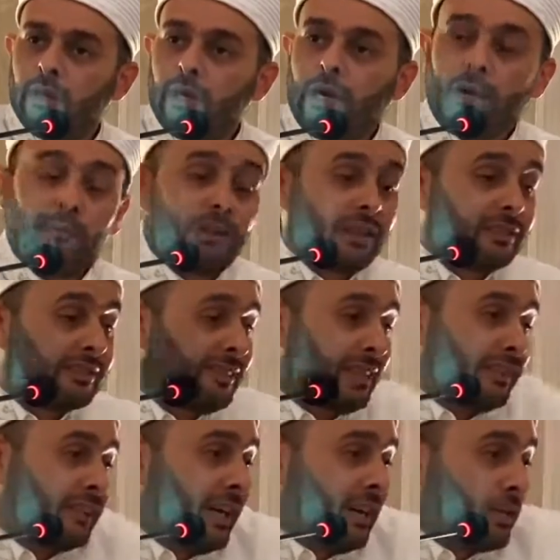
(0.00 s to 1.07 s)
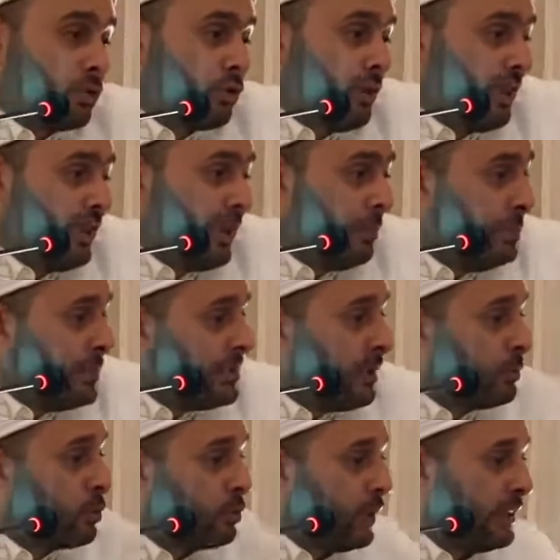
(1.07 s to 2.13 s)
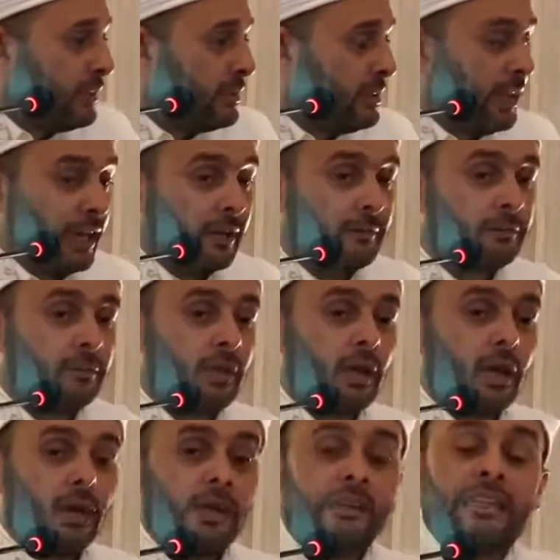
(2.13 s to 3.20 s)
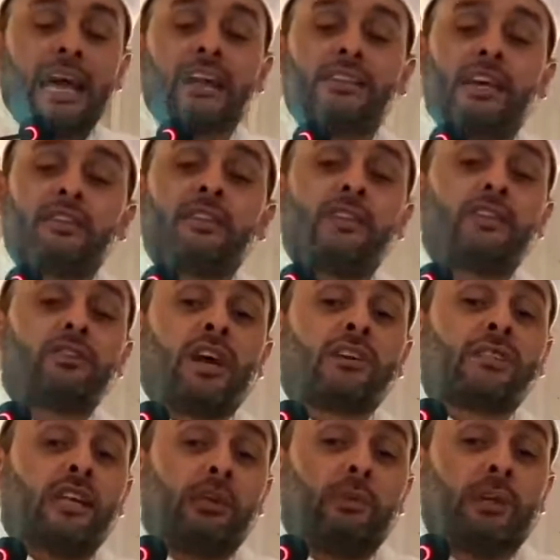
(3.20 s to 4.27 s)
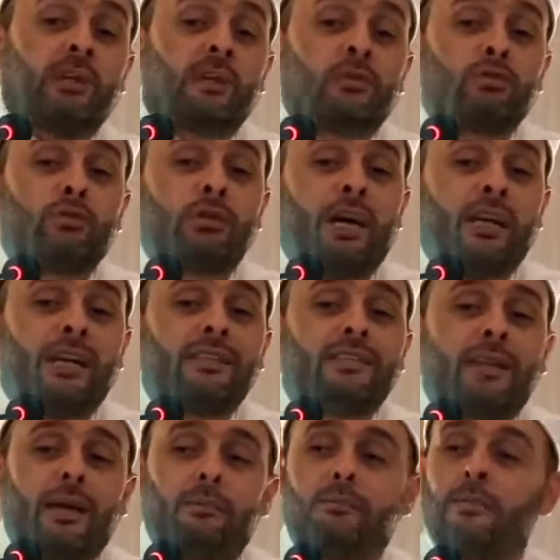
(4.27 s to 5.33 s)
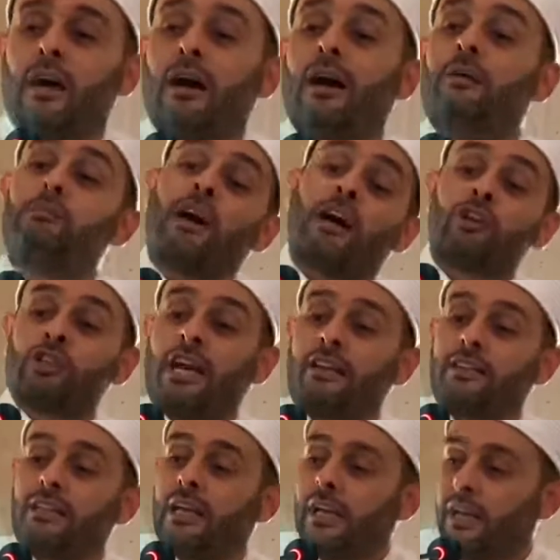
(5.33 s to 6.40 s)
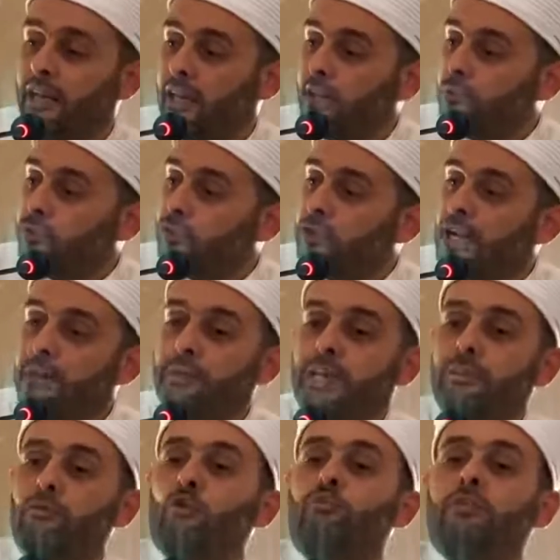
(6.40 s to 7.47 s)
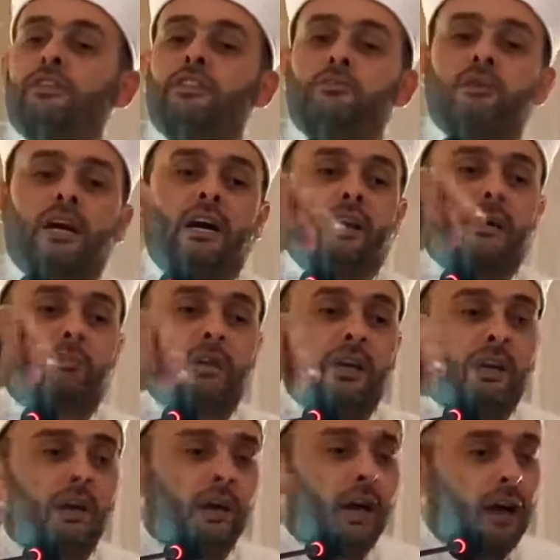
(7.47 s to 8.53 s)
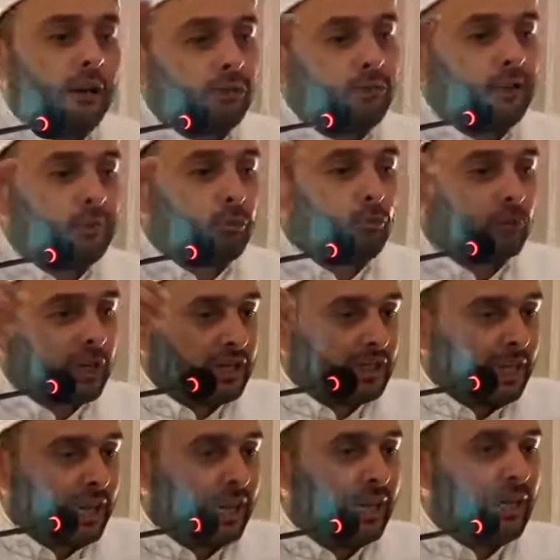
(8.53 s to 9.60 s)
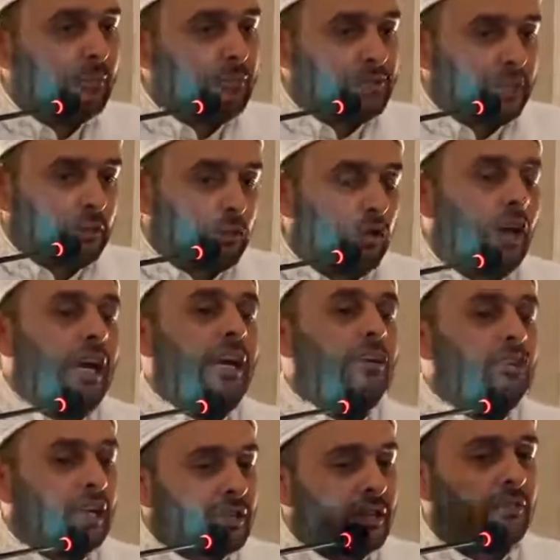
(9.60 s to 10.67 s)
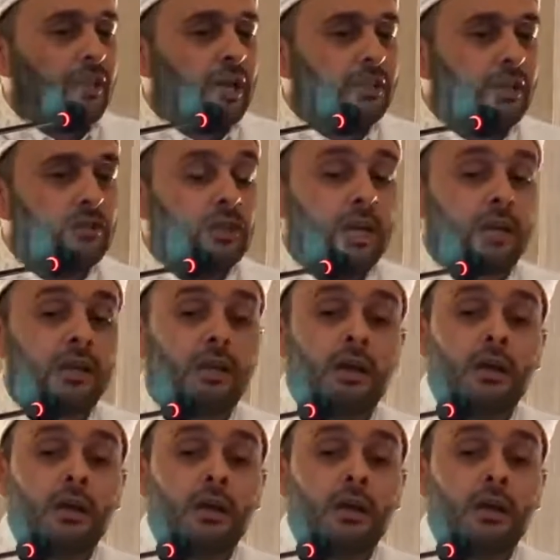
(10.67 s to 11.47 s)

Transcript: Ama nasıl diyeceğiz ya Resulallah biz de buradayız diye. Nereden tanıyacak seni beni Resulullah Aleyhisselam mahşerde de bunlar benim ümmetim ya Rabbi affet bunları diye bize dua edecek, şefaat edecek.